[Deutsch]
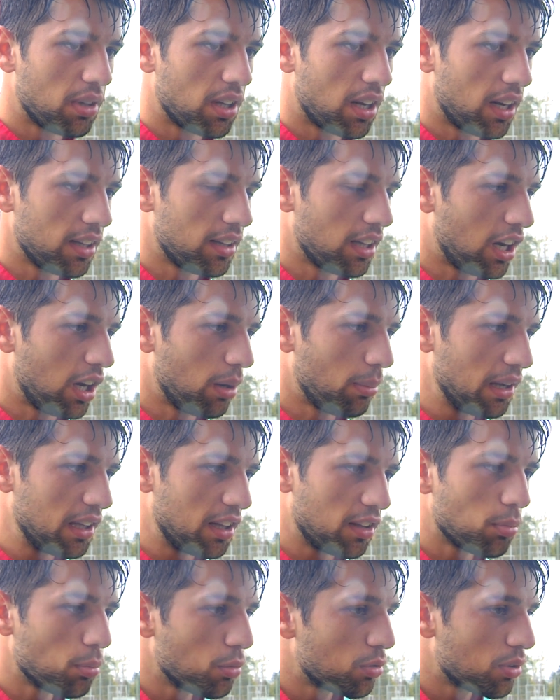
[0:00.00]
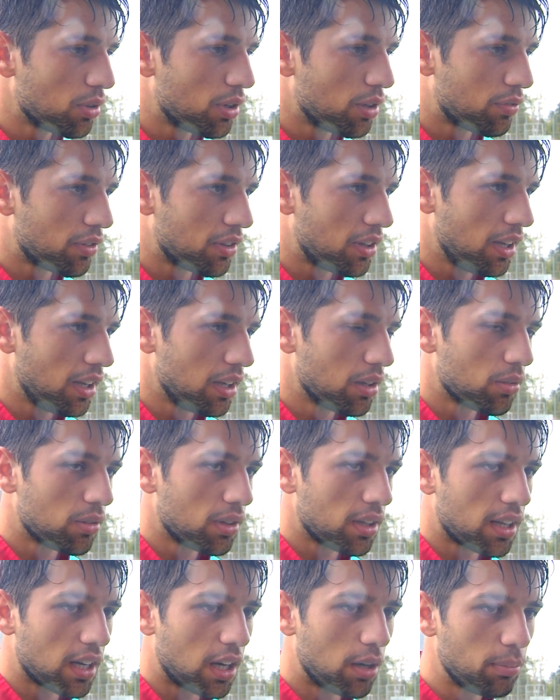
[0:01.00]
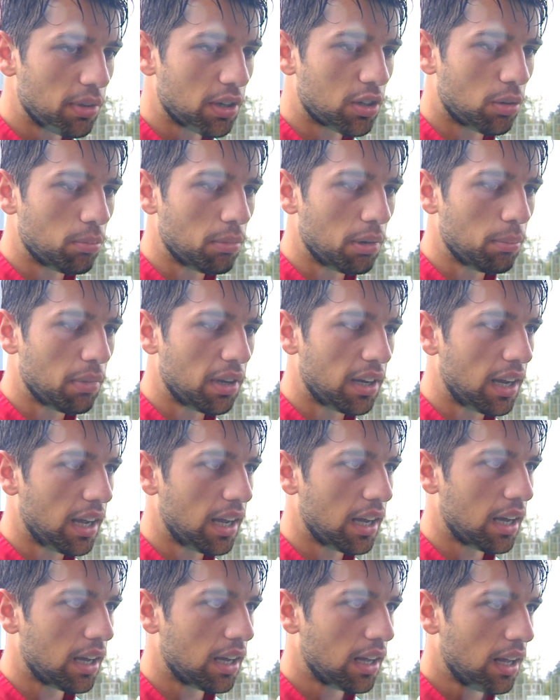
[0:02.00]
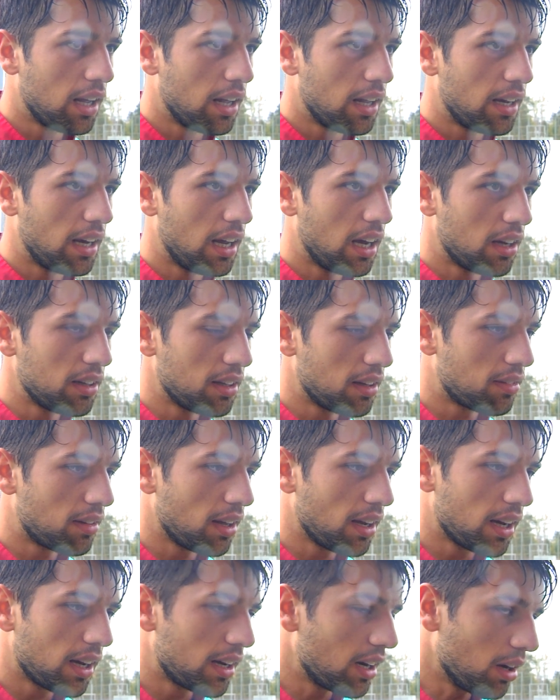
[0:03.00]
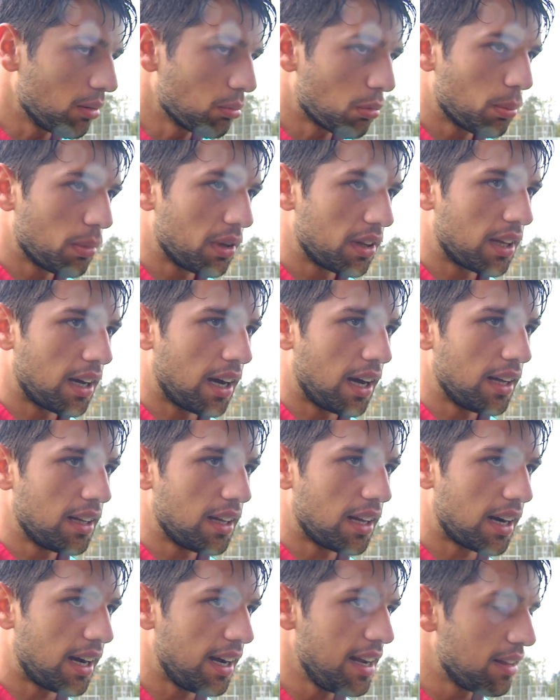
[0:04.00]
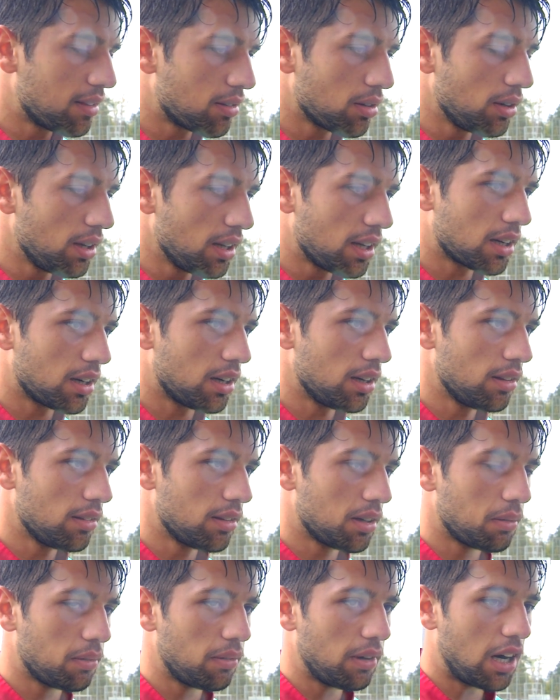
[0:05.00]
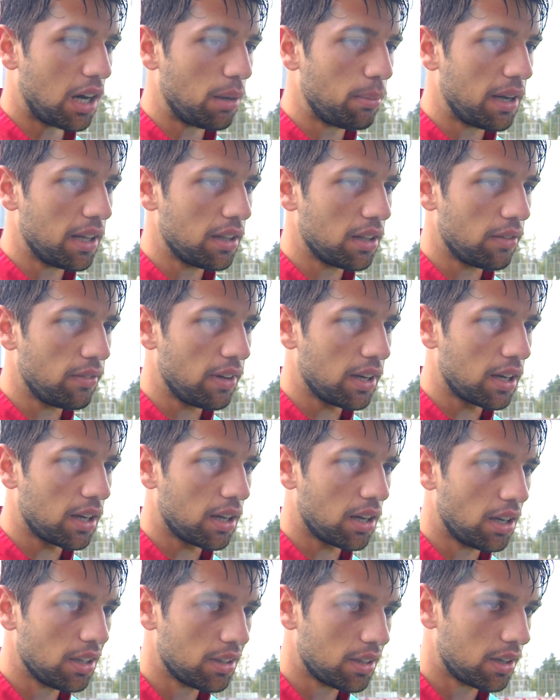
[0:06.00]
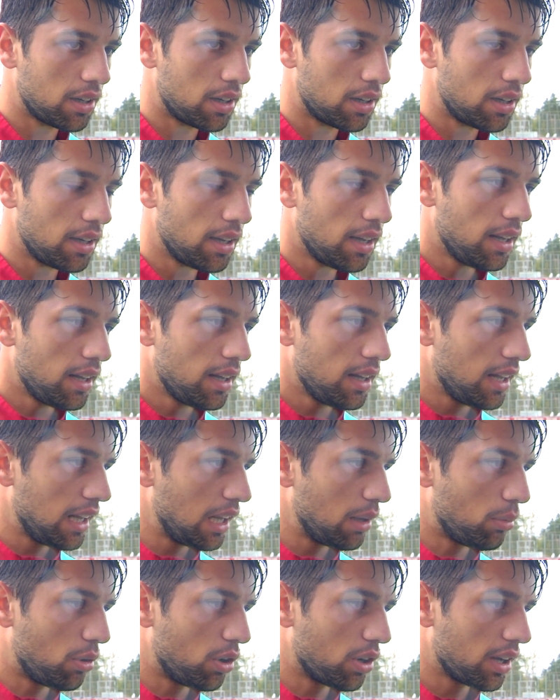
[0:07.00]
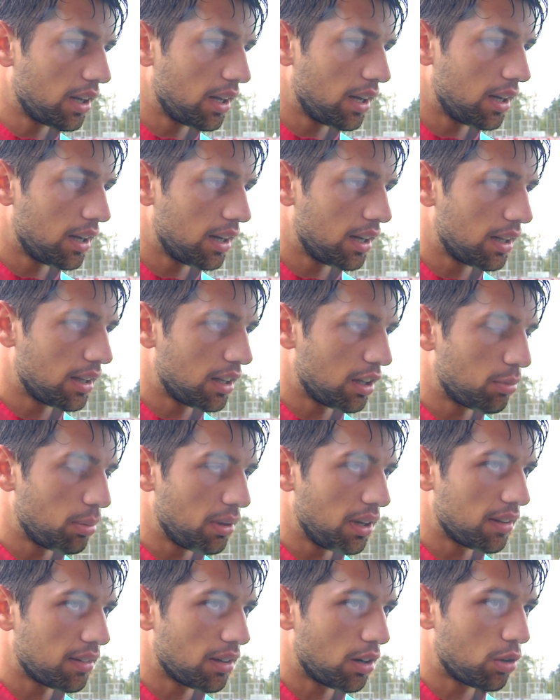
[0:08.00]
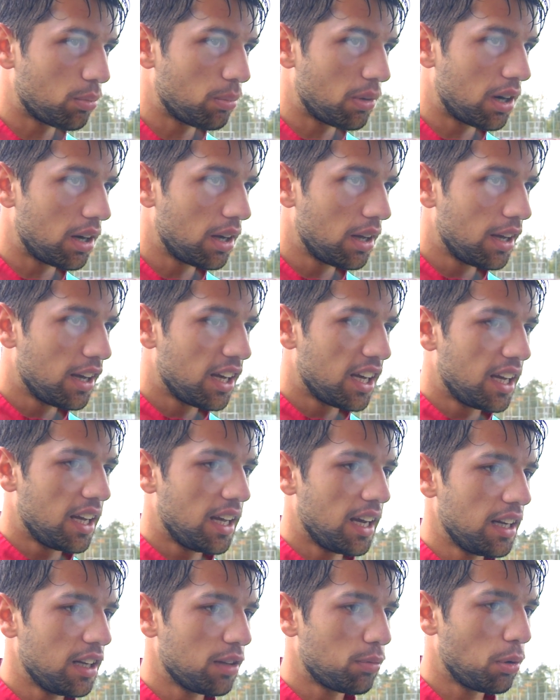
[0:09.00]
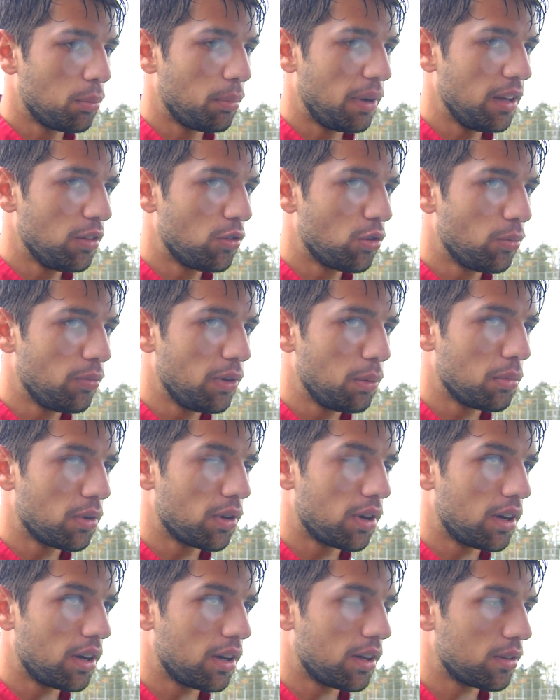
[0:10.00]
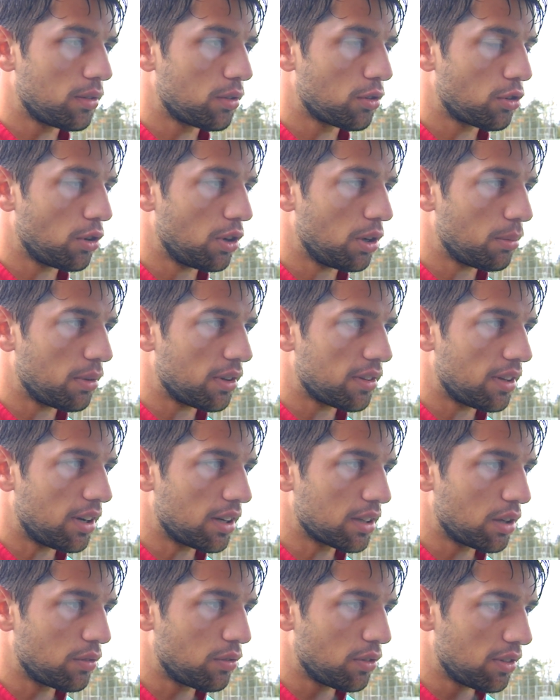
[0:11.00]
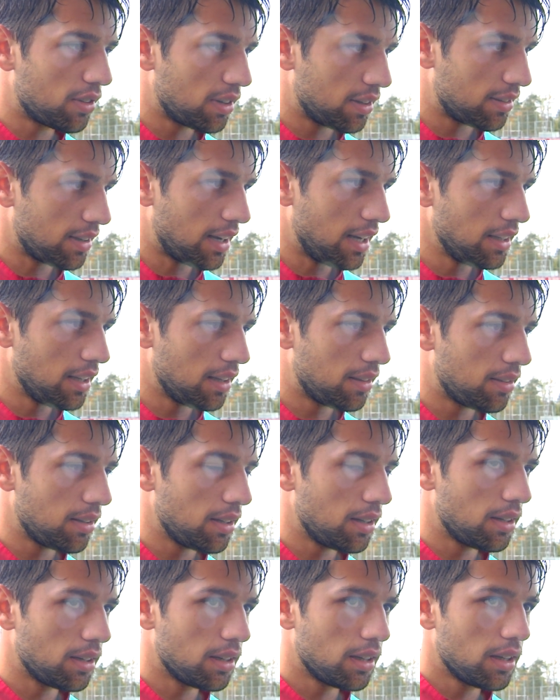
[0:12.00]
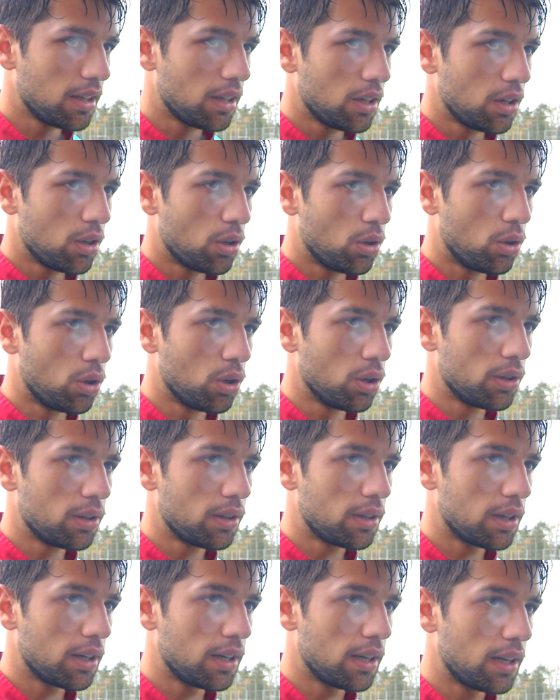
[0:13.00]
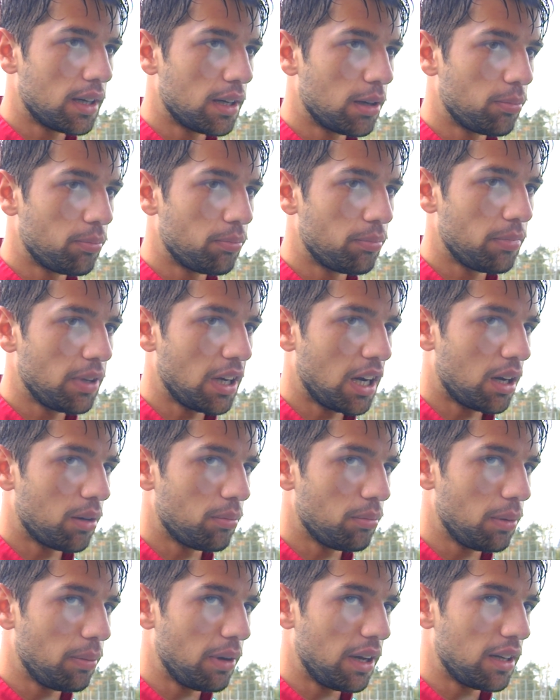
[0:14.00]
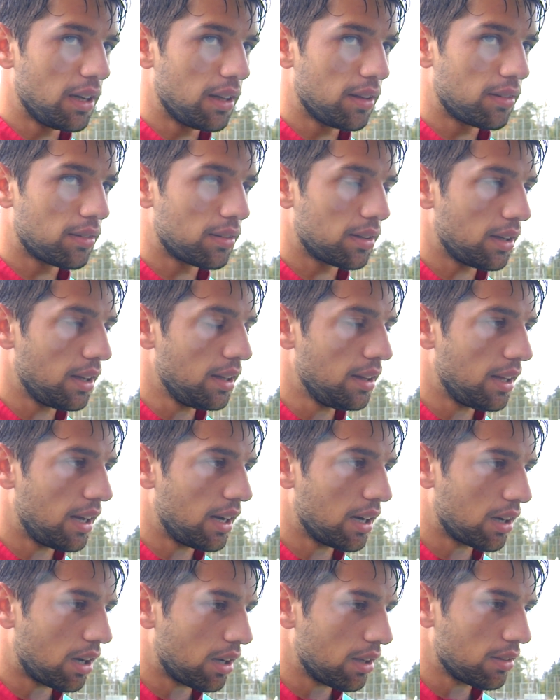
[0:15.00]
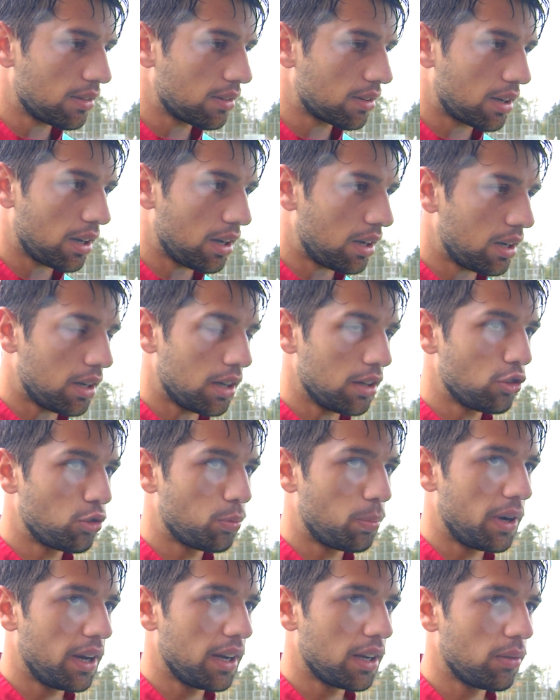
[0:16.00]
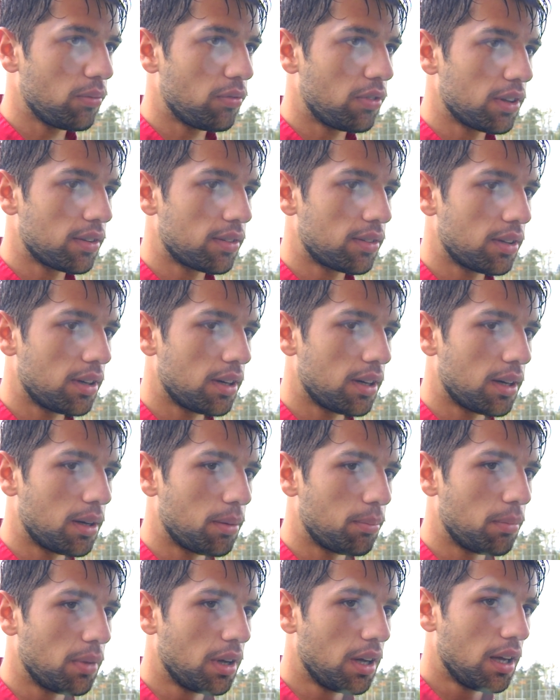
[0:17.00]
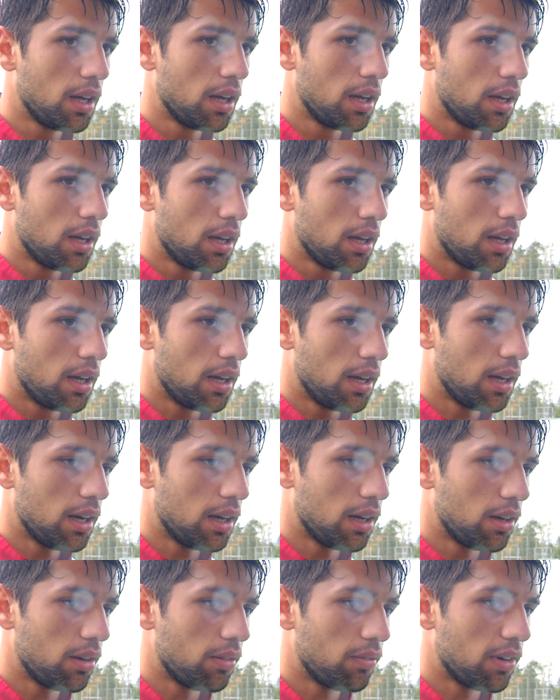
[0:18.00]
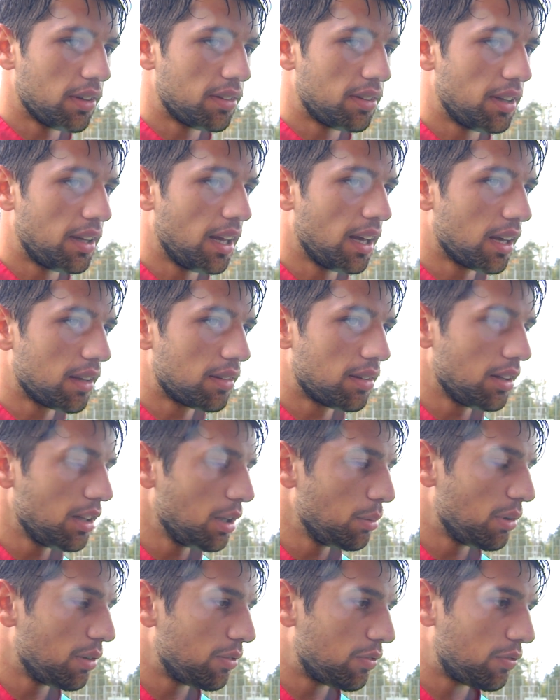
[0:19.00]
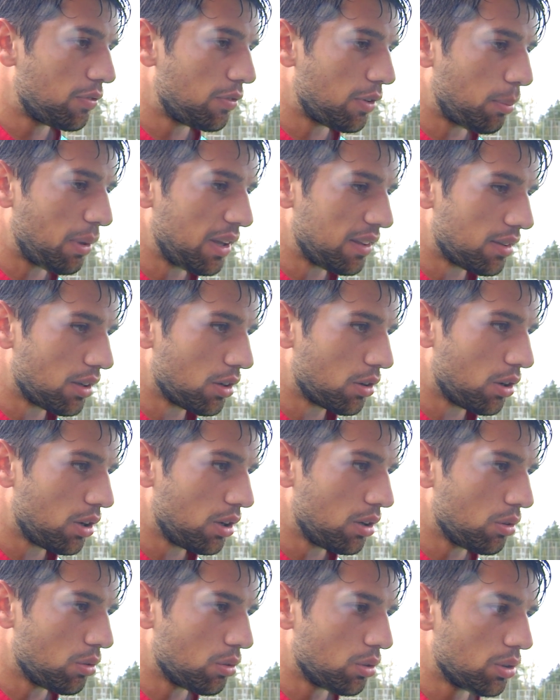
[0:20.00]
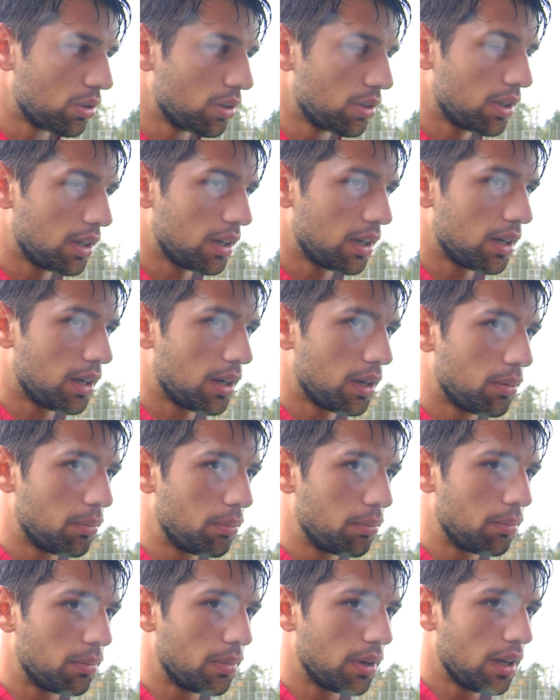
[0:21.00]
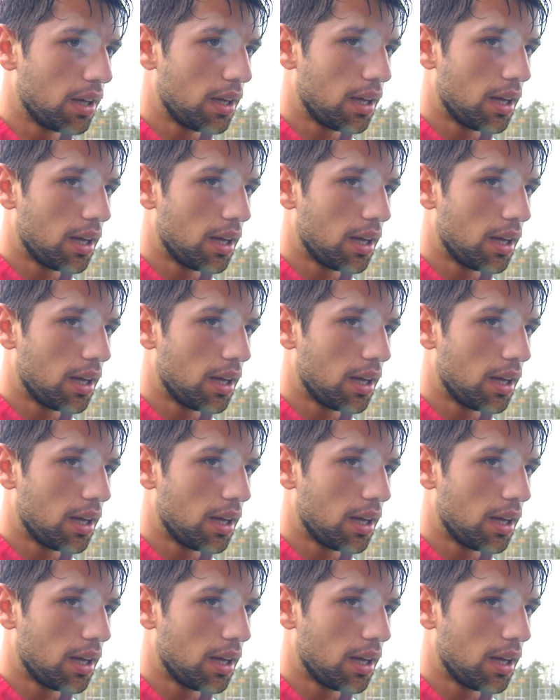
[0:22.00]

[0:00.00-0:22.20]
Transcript: mit harter Arbeit, das musst du dir verdienen. Und ich glaube, wir kommen immer näher, näher an das Ding heran. Momentan reicht es noch nicht ganz, aber wir arbeiten da wirklich hart daran, jede Woche, äh, dass wir das auch mal, ja, das Momentum, wie man so schön immer sagt, auf unsere Seite ziehen. Und ähm, ja, wir werden das intern ganz klar ansprechen, was, ähm, äh, was die Dinge sind, die wir verbessern können. Und ähm,